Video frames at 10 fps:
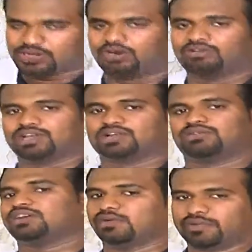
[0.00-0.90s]
కావాలి
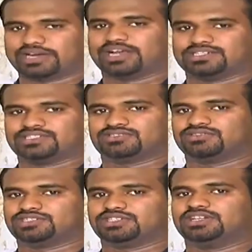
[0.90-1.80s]
అనుకుంటే టమాటా యాడ్
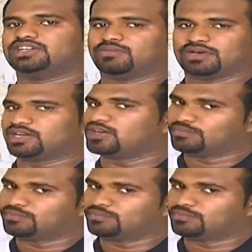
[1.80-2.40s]
చేసుకోవచ్చండి టమాటా